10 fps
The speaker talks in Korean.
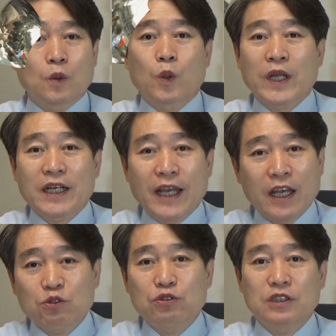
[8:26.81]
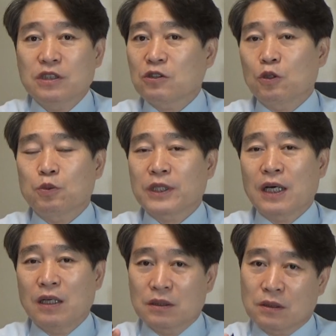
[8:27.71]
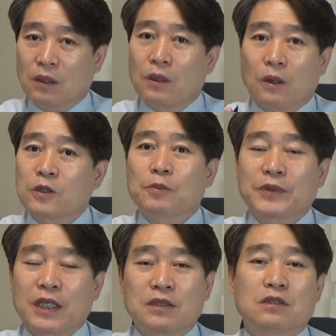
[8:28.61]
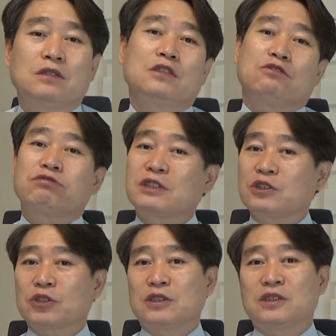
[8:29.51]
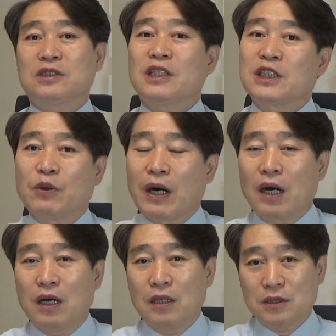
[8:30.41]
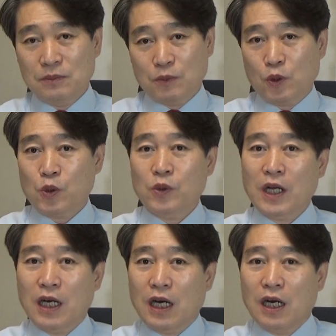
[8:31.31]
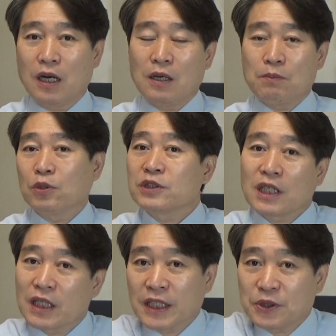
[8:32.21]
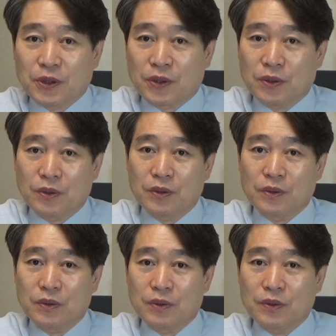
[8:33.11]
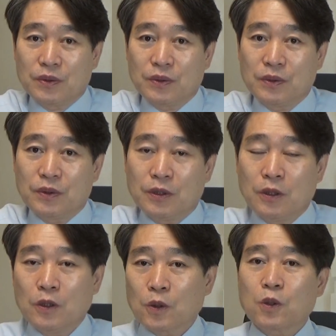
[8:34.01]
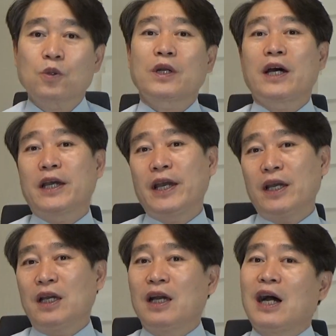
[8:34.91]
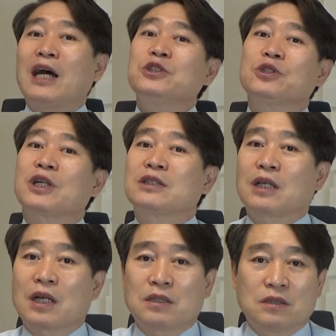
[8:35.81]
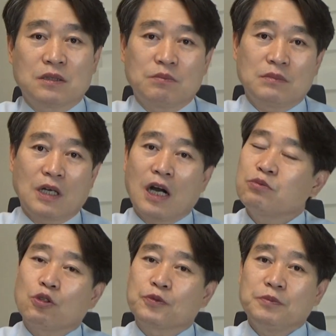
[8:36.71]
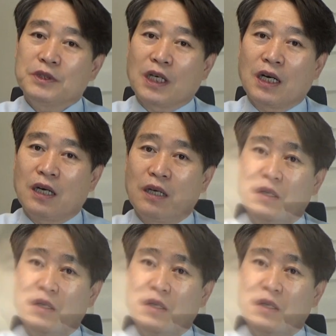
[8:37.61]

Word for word: 고난의 행군 시절보다 더 어렵다는 국제적인 제재와 지금 코로나가 번창하겠죠? 코로나에 안전한 나라는 지금 아무도 없습니다.